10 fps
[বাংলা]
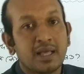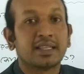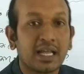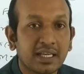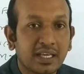
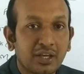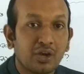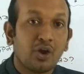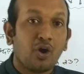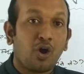তাহলে কি
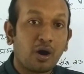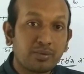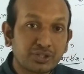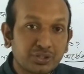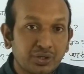
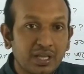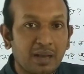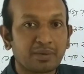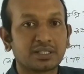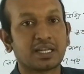অবশ্যই
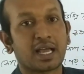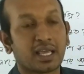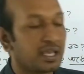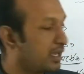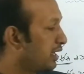আমাদের
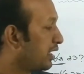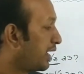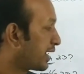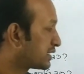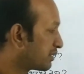আগে
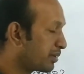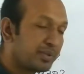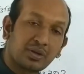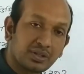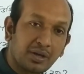এক্সের মান
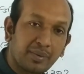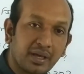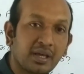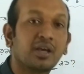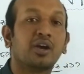বের করতে হবে
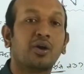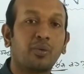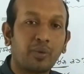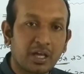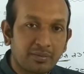
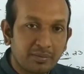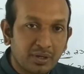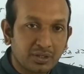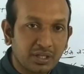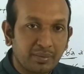ওয়াইয়ের মান বের
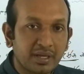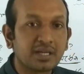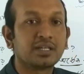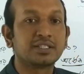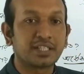করতে হবে
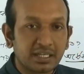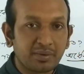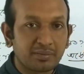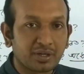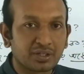জেডের
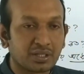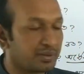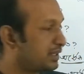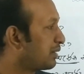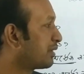মান বের করতে
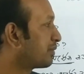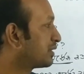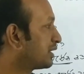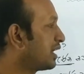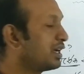হবে তারপর আমরা
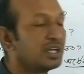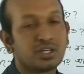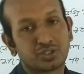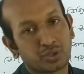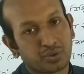তিনটা
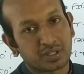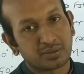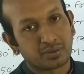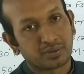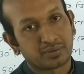যোগ করে
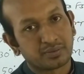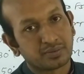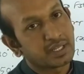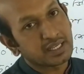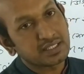দেব
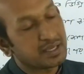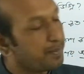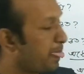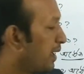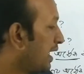ঠিক আছে
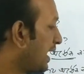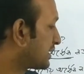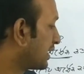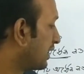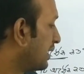
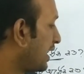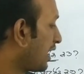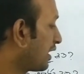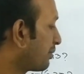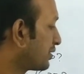আচ্ছা
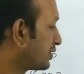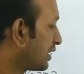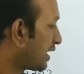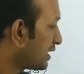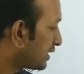এখন আমরা যদি
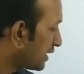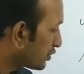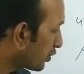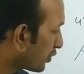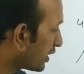এই তিনটা
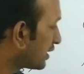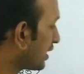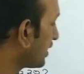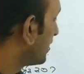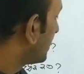যোগ করে দেই